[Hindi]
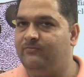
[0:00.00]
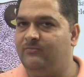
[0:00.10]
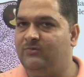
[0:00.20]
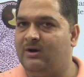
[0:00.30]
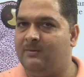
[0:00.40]

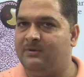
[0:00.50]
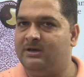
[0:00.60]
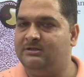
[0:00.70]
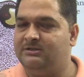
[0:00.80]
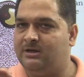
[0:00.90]
जो
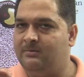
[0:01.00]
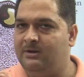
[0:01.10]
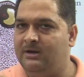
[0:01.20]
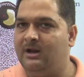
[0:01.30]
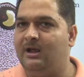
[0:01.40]
आपके
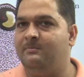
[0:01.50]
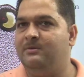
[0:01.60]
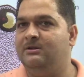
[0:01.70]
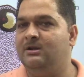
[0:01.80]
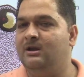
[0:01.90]
जर्मिनल
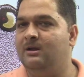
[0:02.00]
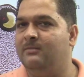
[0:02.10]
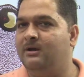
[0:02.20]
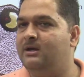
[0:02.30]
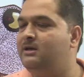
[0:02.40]
एपिथीलियम
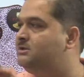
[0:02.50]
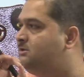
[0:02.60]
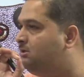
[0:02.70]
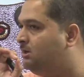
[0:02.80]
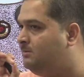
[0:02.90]
है इस
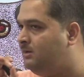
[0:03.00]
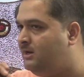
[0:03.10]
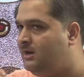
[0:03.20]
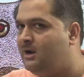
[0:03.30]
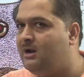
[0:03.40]

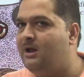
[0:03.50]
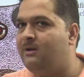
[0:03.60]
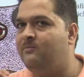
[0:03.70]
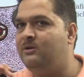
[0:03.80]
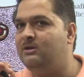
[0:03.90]
जर्मिनियल
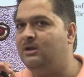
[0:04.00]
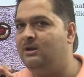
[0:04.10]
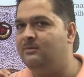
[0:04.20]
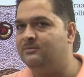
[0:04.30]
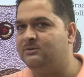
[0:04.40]

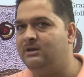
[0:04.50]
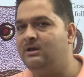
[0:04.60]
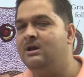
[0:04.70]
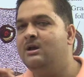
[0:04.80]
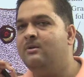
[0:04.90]
एपिथीलियम से
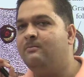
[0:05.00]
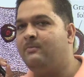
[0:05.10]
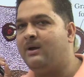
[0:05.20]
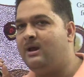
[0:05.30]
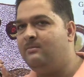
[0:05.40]

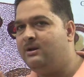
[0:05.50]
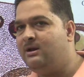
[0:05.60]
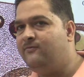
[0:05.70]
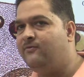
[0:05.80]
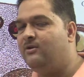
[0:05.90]

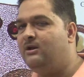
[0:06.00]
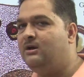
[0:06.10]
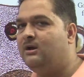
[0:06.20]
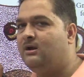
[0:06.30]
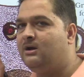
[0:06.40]
प्राइमरी
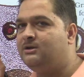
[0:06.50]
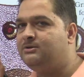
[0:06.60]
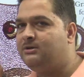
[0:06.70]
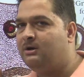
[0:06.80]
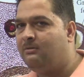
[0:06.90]
फॉलिकल का जो
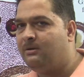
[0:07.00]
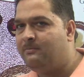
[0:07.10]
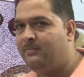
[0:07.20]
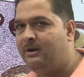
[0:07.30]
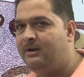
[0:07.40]

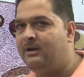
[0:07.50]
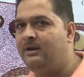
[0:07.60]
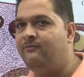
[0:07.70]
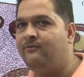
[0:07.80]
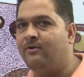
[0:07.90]
डेवलपमेंट
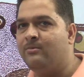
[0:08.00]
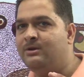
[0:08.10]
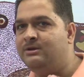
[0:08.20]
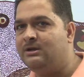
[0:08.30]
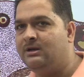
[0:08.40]
है
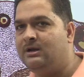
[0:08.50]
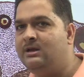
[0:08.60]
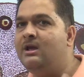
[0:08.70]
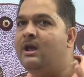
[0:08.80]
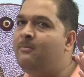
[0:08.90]
फॉर्मेशन है
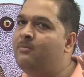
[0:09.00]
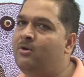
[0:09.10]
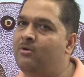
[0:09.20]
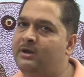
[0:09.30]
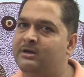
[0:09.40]
ये
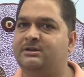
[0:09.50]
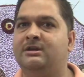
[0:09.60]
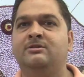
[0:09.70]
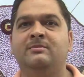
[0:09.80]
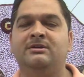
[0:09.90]
एम्ब्रियोनिक
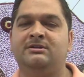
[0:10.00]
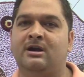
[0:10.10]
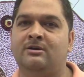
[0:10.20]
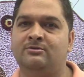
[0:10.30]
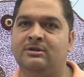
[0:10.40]
स्टेज में ही
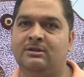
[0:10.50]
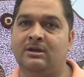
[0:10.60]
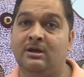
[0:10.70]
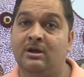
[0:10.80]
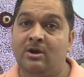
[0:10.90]
स्टार्ट हो जाता
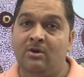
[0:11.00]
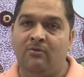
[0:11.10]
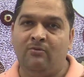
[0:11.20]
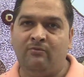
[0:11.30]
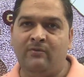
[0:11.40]
है
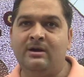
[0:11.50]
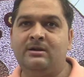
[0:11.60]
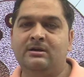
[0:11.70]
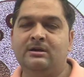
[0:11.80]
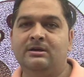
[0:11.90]
वट
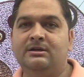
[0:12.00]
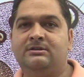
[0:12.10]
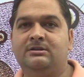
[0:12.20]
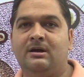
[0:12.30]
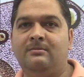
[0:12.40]

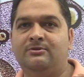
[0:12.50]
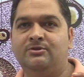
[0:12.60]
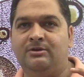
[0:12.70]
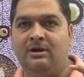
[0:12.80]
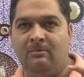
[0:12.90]
इसका जो
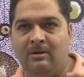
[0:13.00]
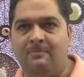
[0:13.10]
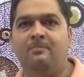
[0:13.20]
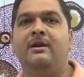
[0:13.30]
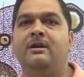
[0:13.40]

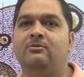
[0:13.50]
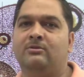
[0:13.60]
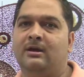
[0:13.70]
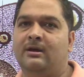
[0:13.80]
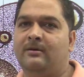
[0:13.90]
डेवलपमेंट
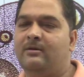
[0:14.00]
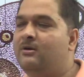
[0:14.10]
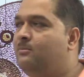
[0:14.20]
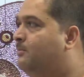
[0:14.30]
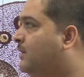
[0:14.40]
होता है
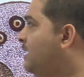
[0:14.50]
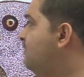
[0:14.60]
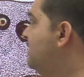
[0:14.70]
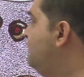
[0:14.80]
प्राइमरी